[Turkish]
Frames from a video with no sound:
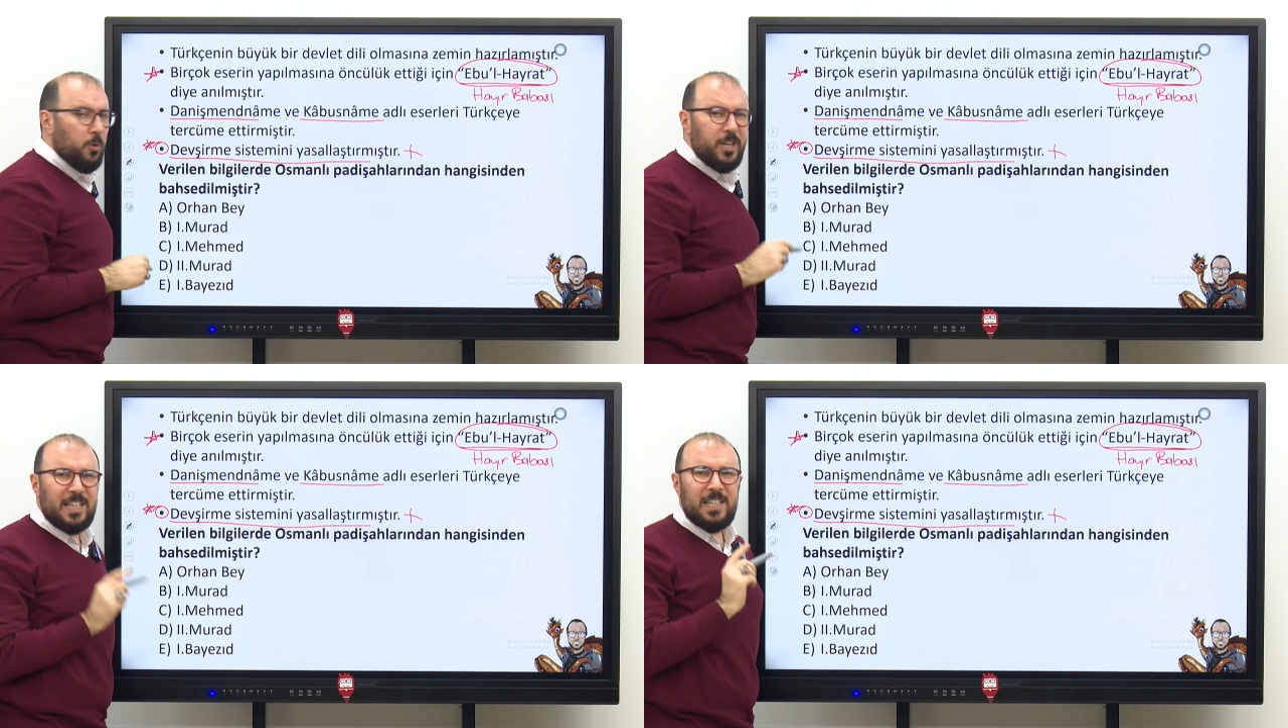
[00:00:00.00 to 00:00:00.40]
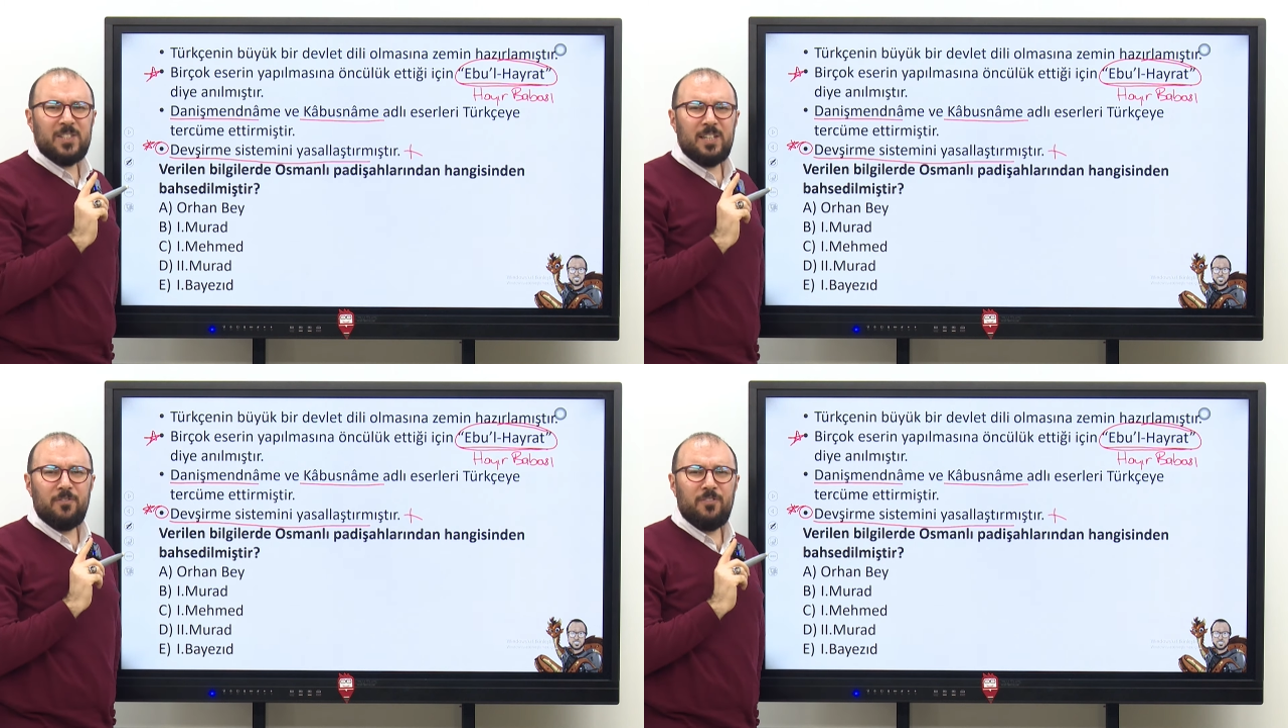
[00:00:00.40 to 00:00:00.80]
Bu
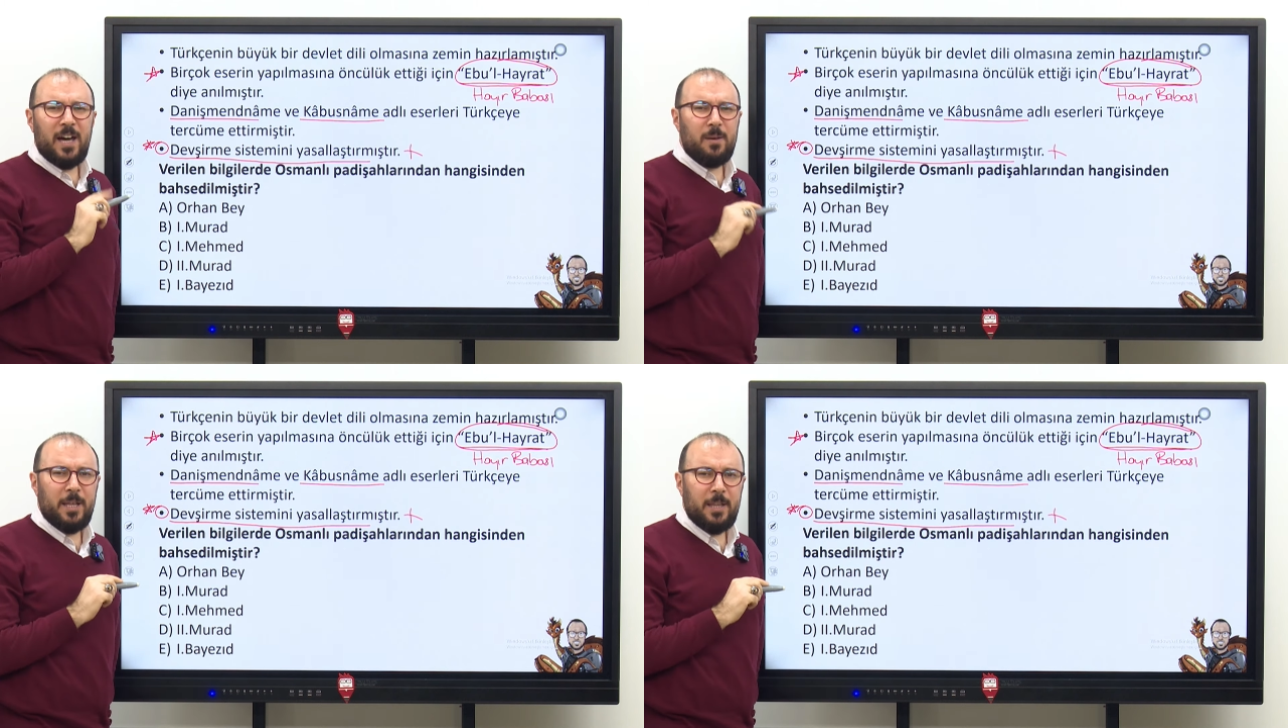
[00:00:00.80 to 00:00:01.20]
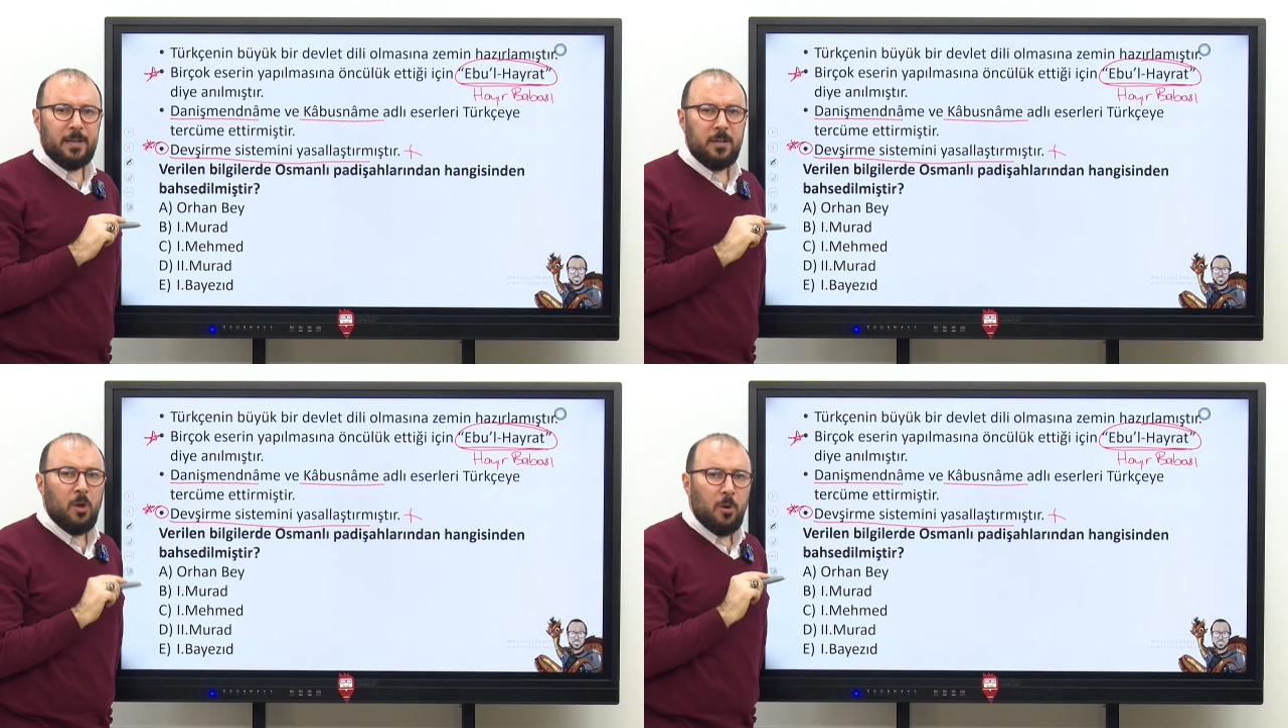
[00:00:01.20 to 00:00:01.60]
ikisini
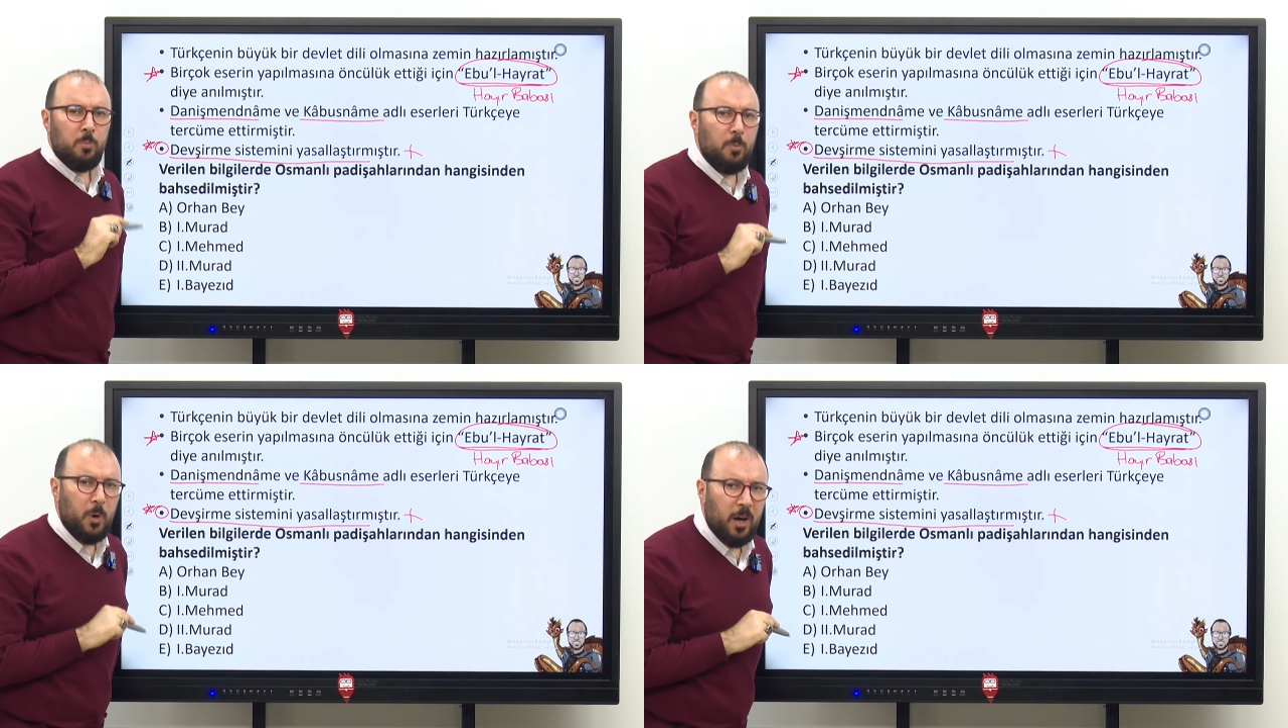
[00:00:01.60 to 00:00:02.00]
vermeden bu